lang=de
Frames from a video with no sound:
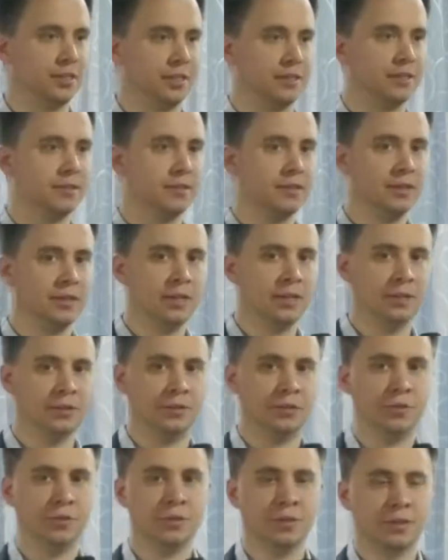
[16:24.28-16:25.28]
darstellt.
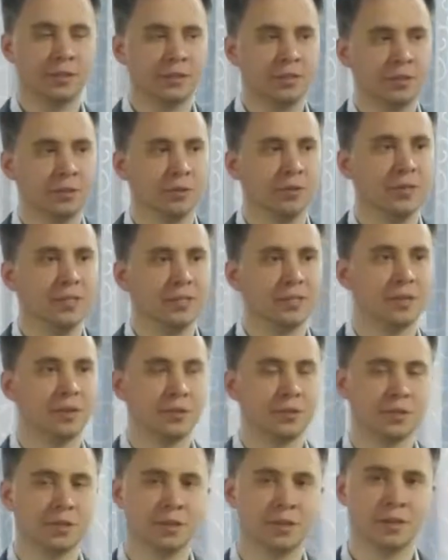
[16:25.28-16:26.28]
Die Jünger sind noch
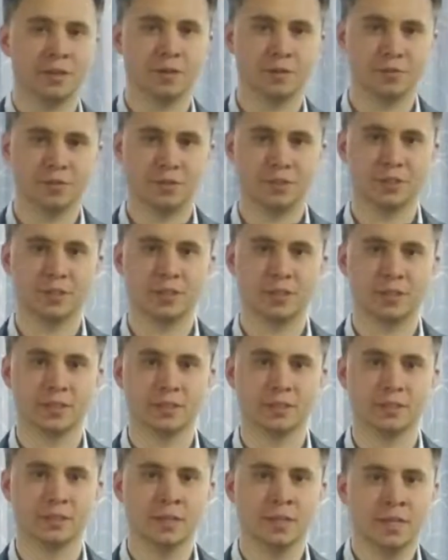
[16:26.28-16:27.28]
nicht rausgegangen auf die
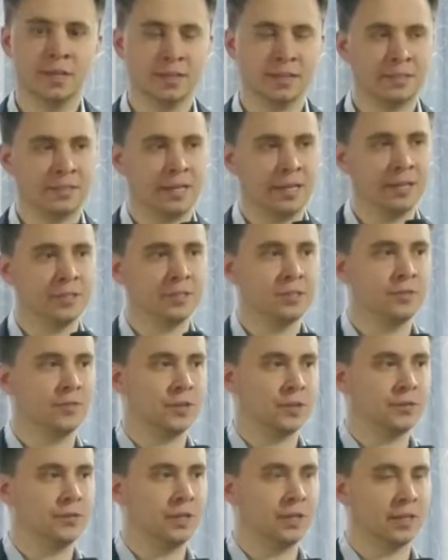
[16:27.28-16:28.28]
Straße. Das
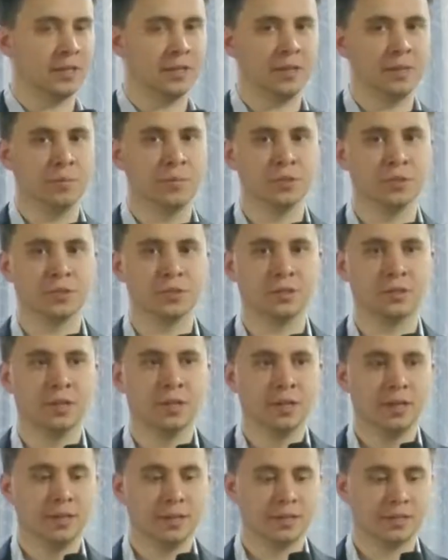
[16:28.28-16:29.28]
Erste, was wir erkennen
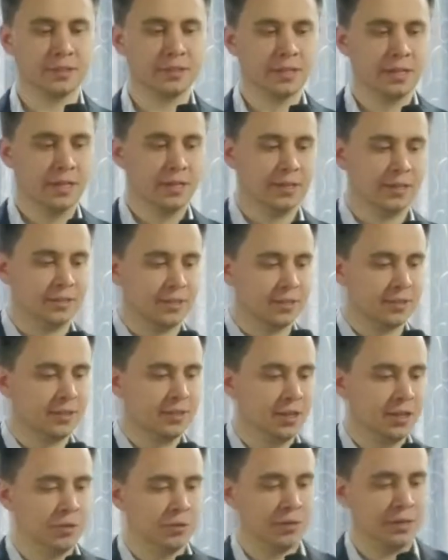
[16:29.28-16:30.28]
müssen, ist, dass
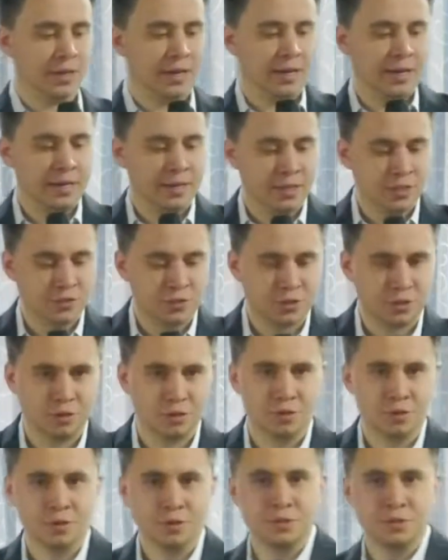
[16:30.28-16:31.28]
es nicht nur die Einheit
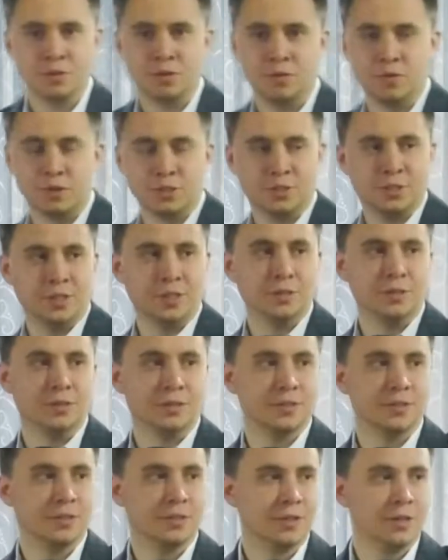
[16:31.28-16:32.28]
zwischen Kreuz und
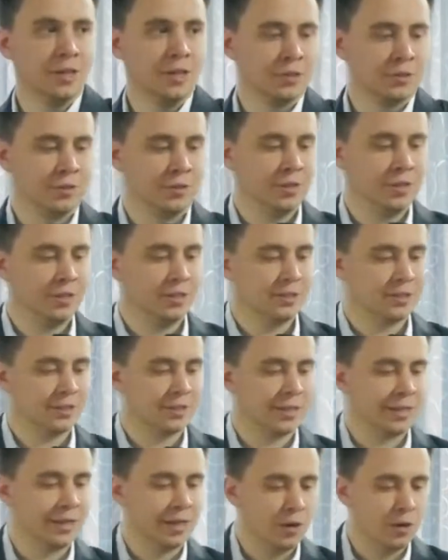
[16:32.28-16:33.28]
Auferstehung ist, sondern
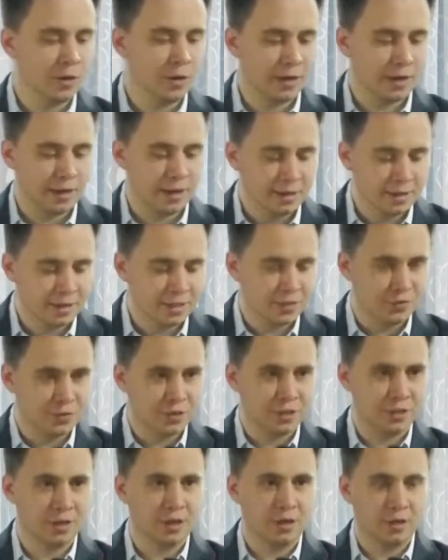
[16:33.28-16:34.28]
es ist eine
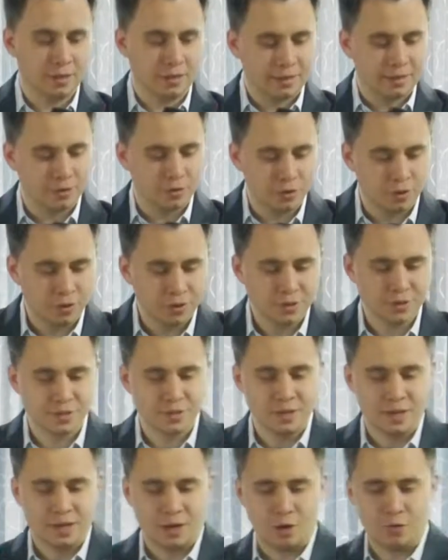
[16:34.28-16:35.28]
Einheit zwischen
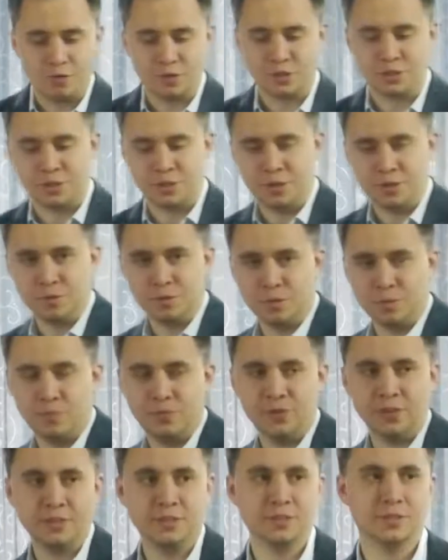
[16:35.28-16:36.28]
Kreuz, Auferstehung
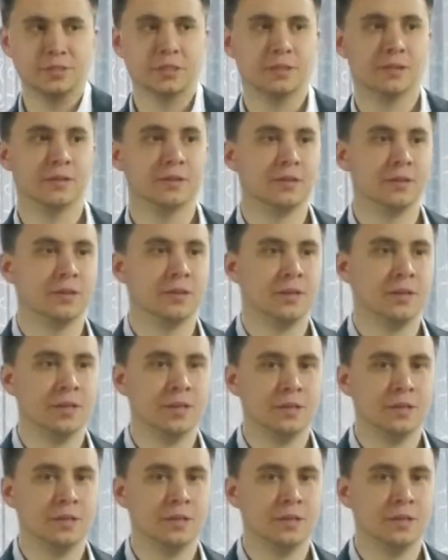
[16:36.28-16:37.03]
und Pfingsten.